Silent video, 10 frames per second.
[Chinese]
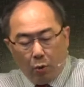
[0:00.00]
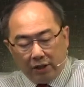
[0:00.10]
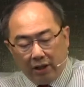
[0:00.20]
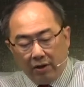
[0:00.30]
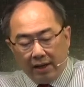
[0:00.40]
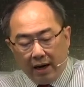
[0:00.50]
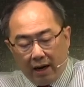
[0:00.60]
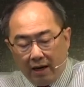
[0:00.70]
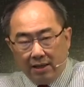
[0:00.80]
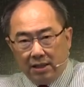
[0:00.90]
我想要一个
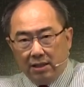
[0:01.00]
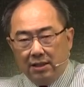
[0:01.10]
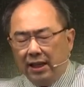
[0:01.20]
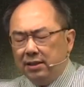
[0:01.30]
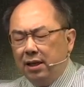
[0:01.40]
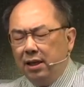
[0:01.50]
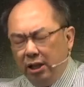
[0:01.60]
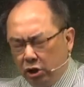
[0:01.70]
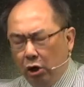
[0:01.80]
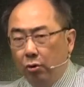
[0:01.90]
儿子，向神
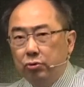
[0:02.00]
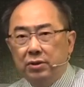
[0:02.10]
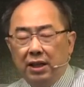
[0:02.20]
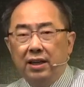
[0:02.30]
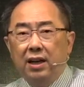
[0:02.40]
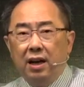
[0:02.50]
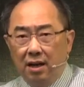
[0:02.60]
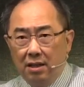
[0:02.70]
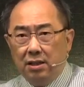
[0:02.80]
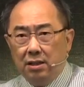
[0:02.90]
一求就生了一个
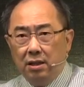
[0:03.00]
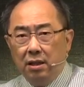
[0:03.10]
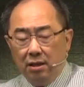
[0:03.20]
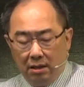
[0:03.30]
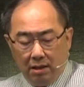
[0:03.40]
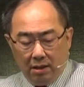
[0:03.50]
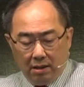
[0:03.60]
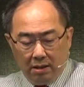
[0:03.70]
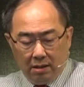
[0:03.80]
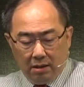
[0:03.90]
儿子，
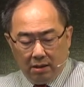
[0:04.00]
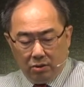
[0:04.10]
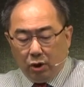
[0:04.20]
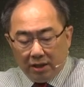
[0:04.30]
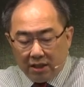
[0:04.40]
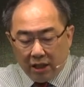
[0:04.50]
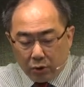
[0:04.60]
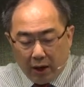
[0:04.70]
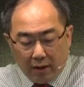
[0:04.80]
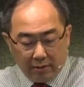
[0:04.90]
全世界
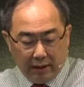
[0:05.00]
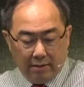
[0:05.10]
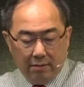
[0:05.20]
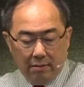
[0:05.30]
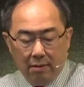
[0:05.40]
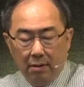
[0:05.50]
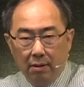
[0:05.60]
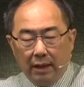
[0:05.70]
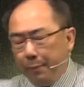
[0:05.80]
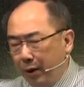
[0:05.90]
最好的。
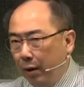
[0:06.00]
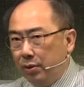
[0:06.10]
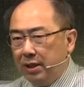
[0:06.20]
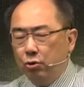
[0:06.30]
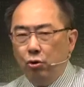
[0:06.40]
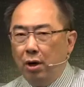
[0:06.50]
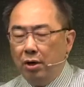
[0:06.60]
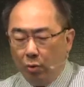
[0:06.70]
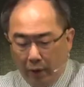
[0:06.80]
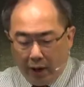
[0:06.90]
他不会让我生女儿，
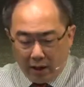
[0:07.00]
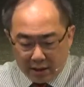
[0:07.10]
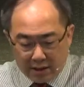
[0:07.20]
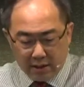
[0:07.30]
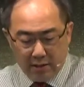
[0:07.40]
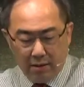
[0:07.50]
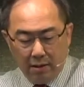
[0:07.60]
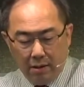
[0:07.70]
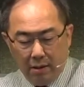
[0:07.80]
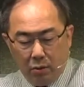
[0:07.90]
因为我要儿子。
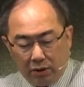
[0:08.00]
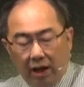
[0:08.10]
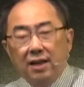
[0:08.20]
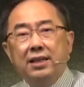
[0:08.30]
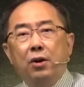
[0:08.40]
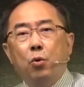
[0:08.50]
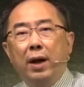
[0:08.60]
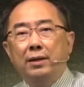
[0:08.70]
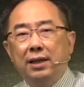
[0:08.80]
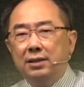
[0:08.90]
我想要升
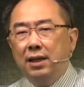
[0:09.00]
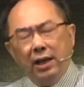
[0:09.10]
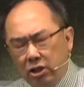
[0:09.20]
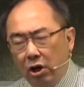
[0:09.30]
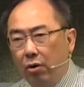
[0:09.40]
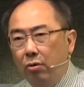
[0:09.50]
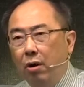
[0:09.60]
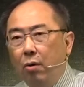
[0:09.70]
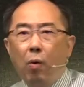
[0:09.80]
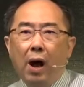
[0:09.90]
官，向神一求，
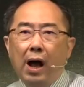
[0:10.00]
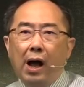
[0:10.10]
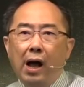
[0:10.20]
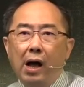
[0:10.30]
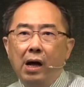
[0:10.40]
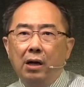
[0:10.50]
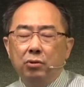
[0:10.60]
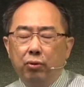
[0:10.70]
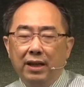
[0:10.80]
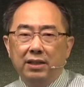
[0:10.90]
哇，
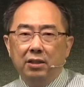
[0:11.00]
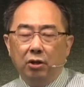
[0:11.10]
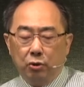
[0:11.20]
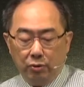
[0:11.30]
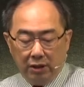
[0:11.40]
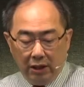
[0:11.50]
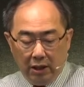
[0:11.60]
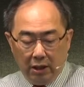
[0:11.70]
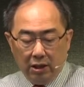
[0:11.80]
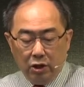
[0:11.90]
突然升到总经
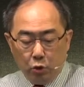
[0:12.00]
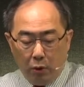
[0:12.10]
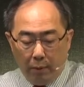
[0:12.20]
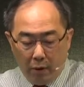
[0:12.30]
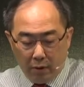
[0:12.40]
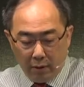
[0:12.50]
理，你做梦！